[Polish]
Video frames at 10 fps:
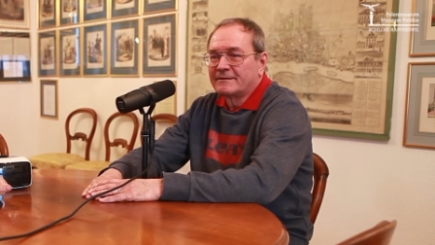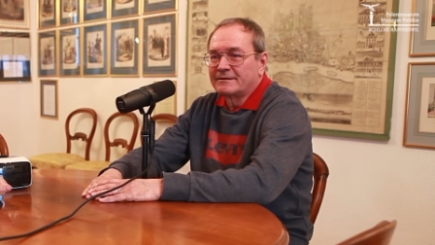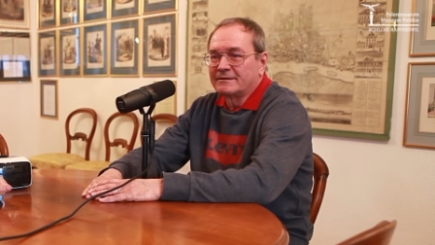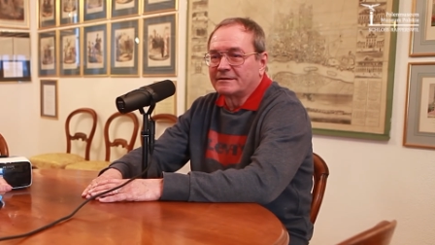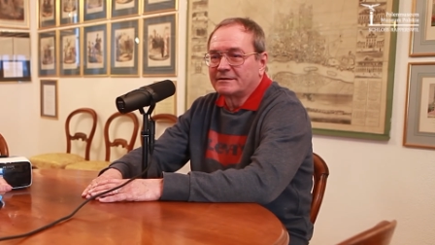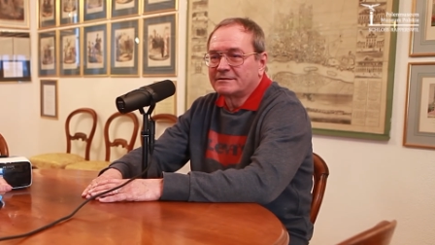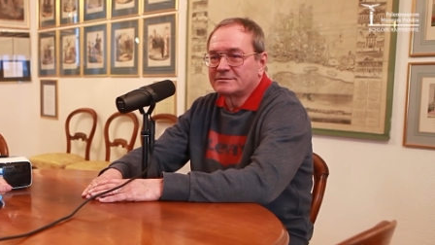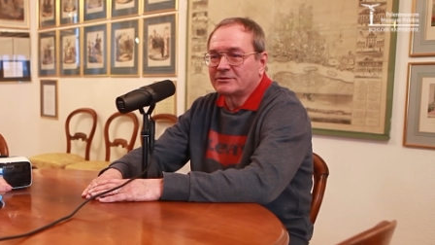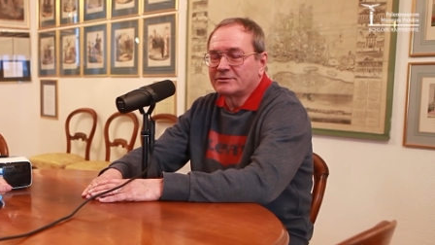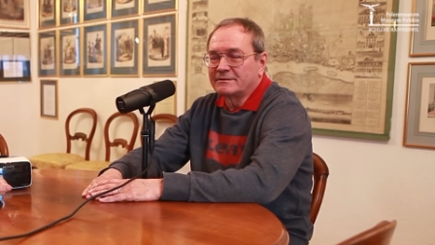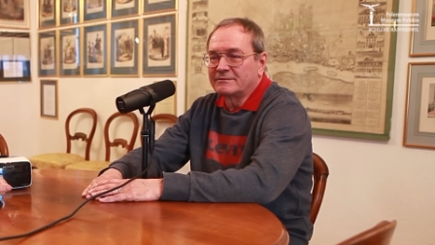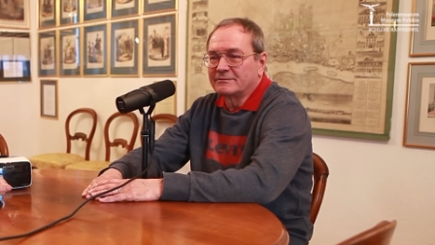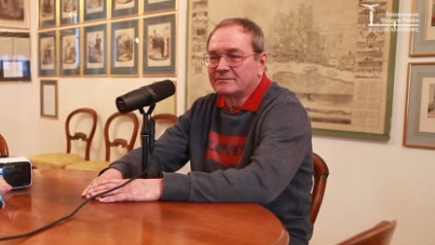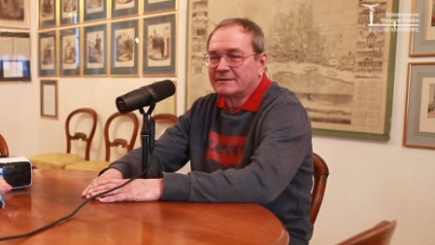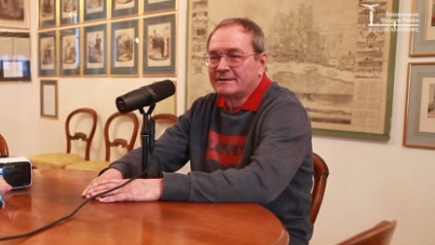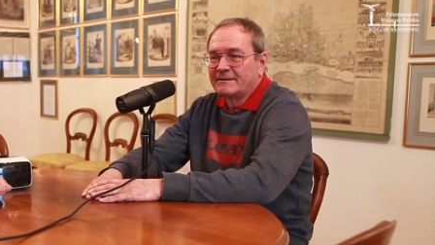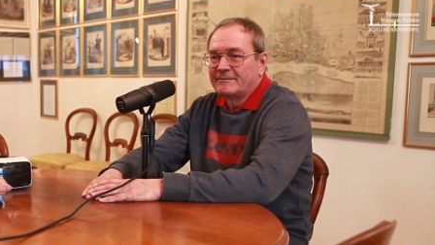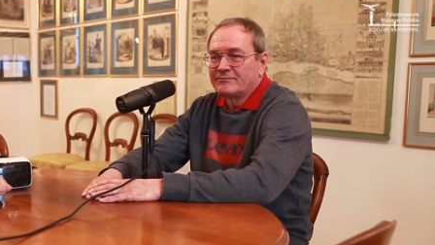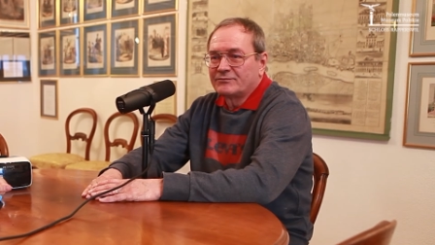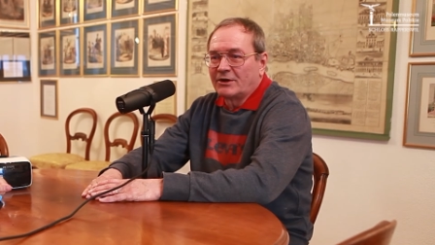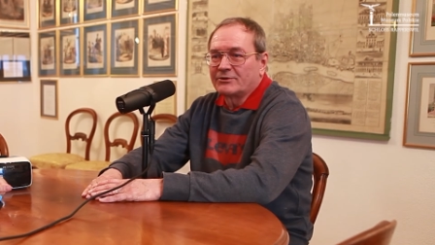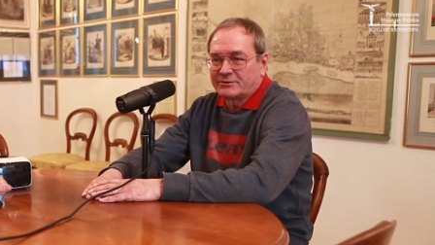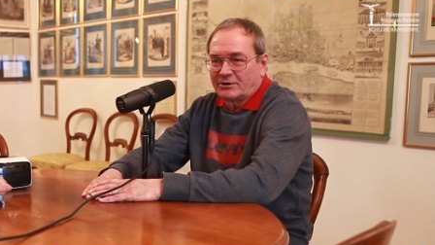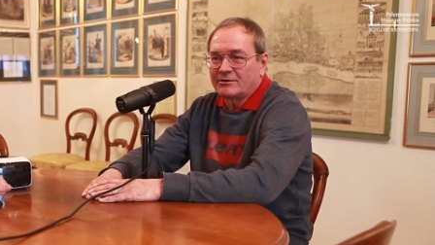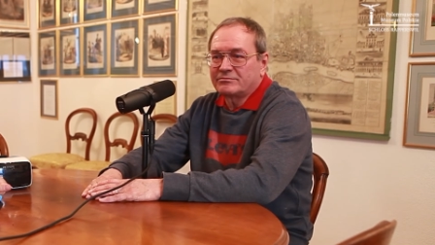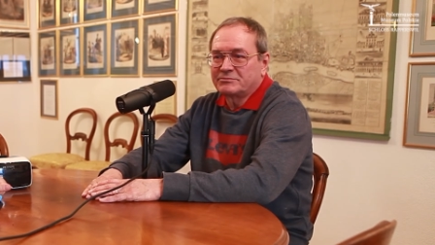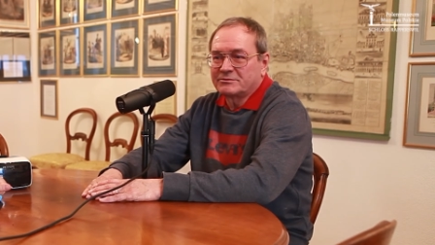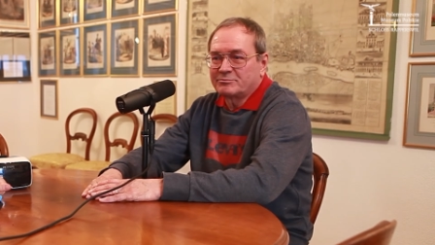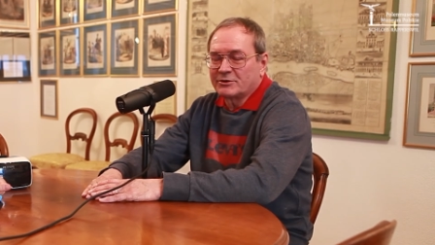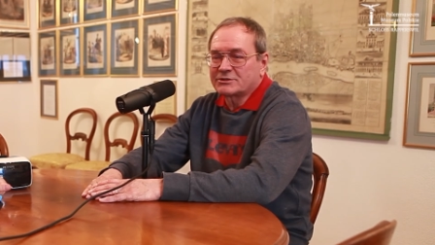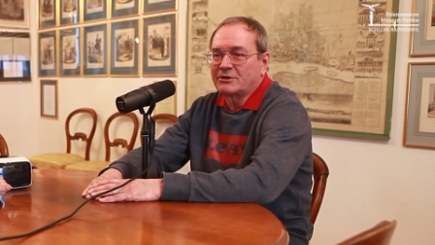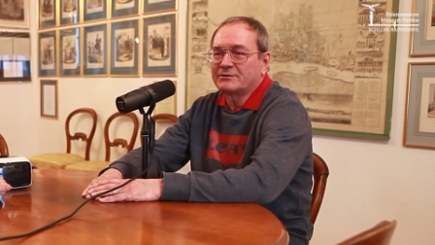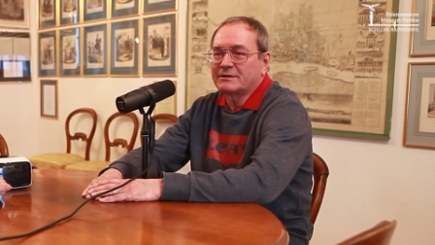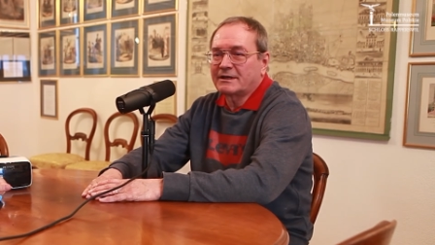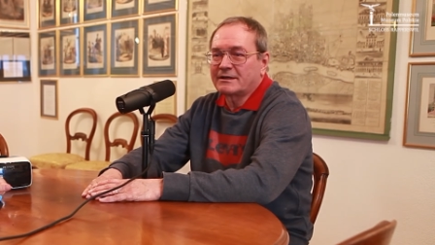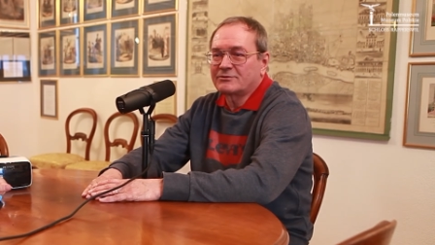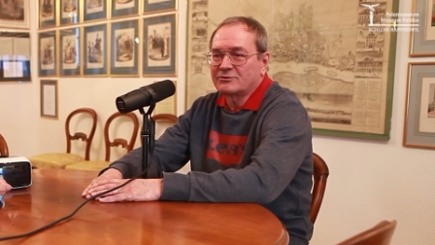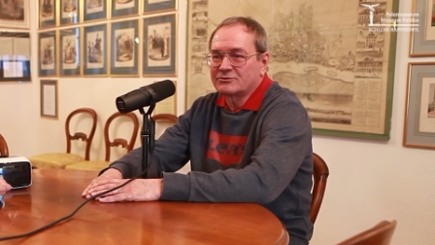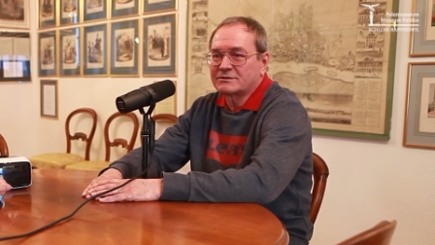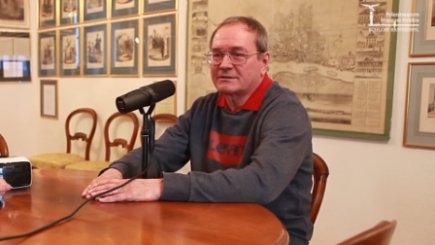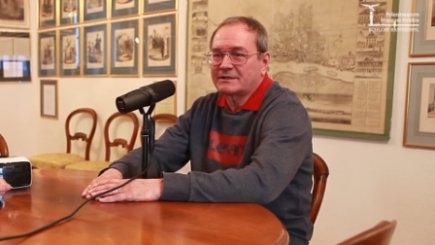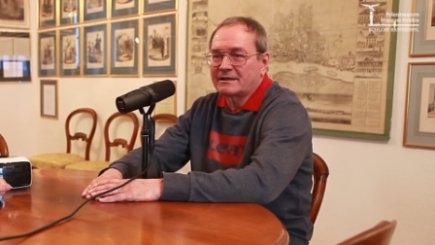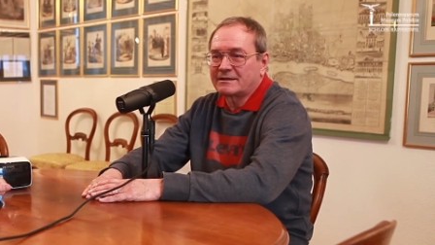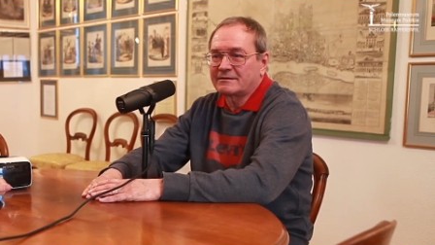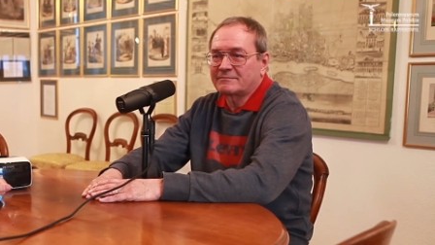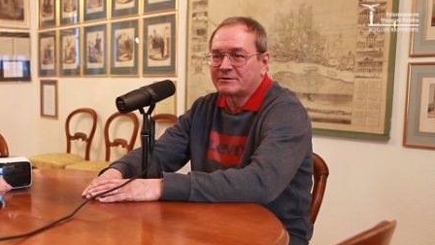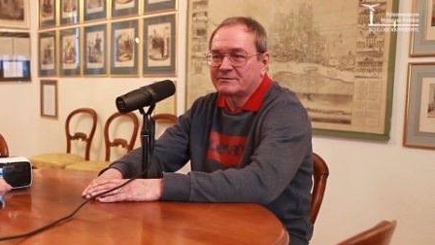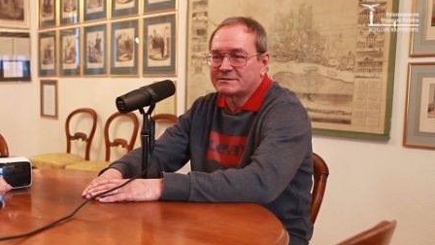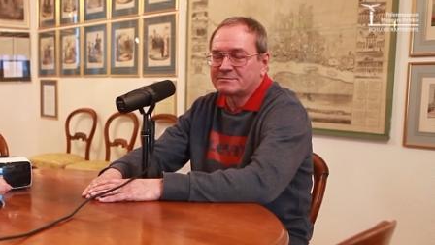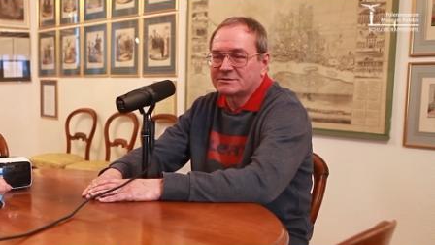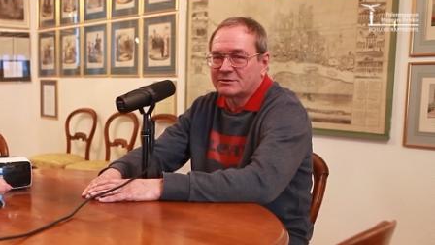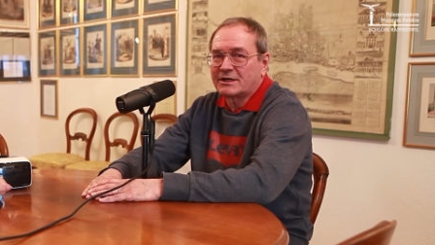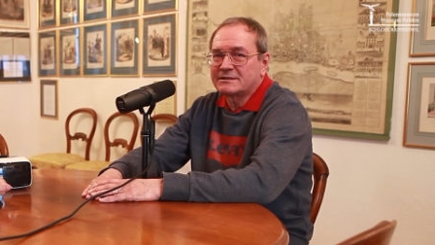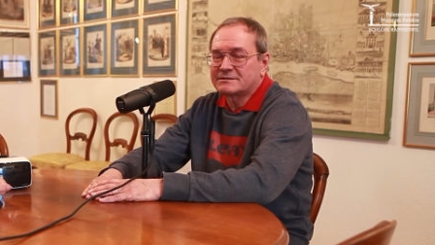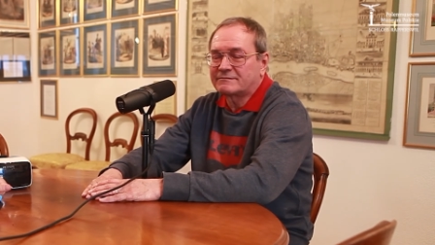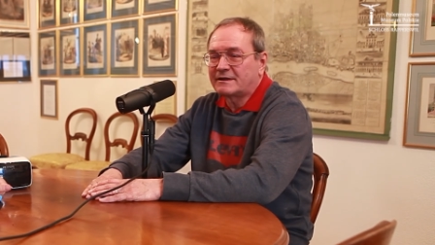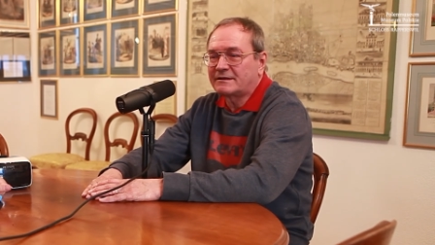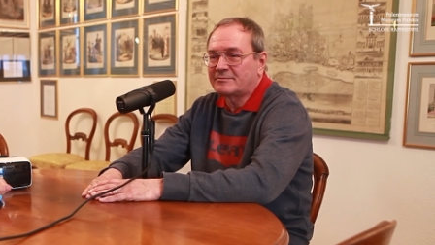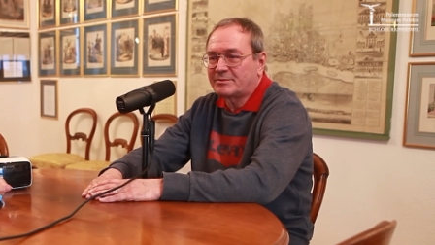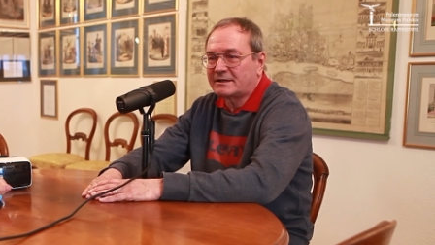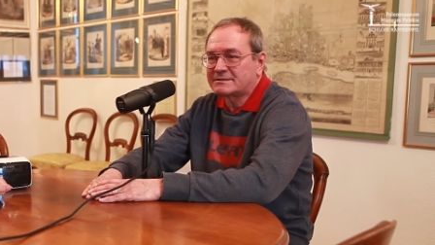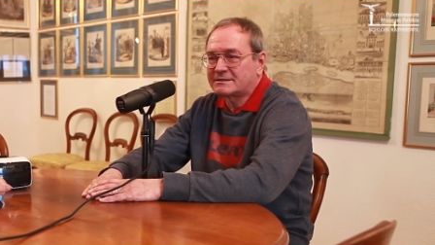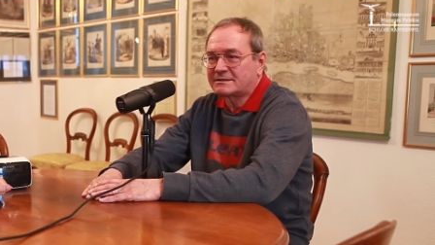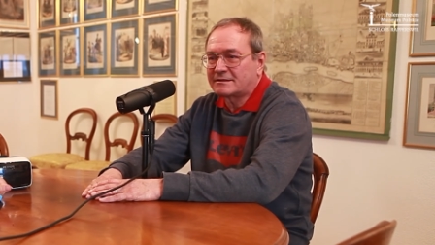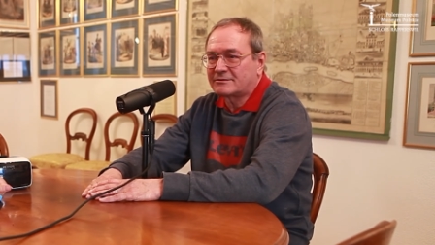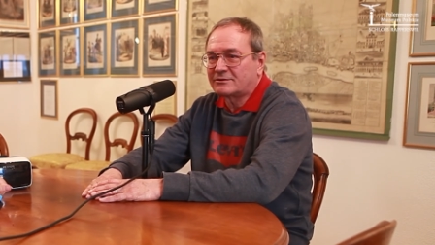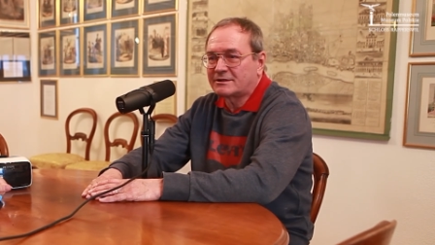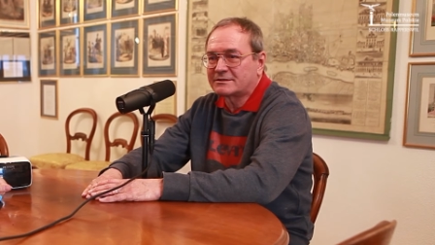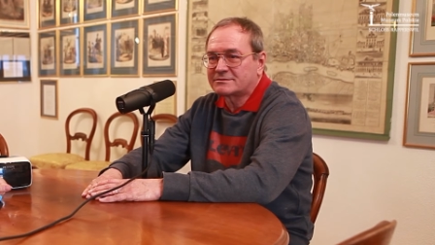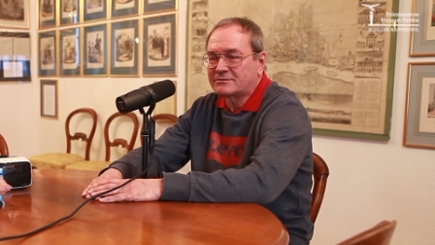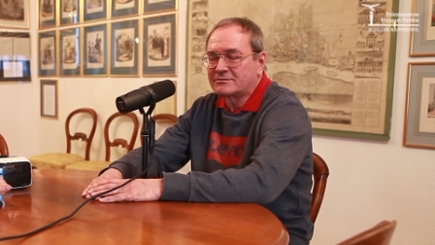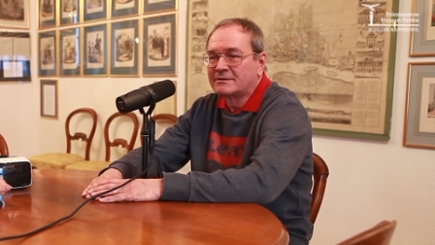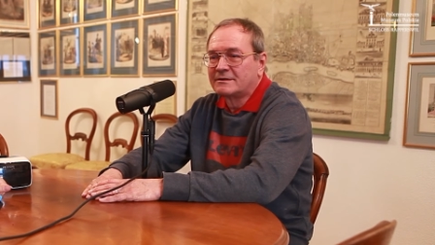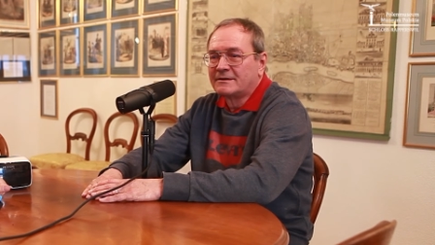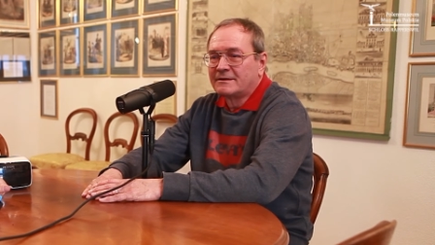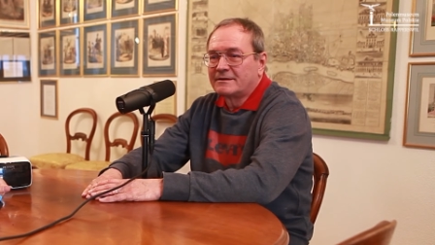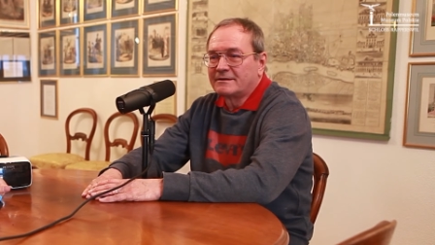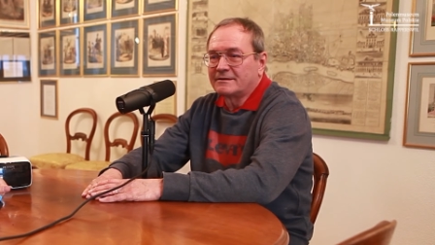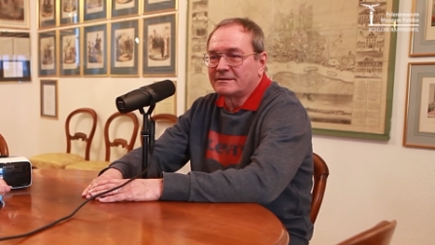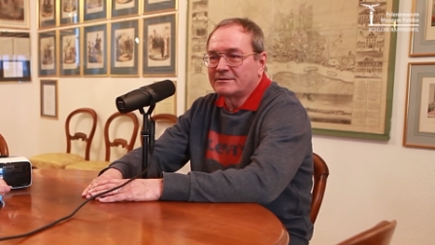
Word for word: y, z Londynu. No to był początek już to takie powiedzmy zorganizowanej pracy nad kolekcją y,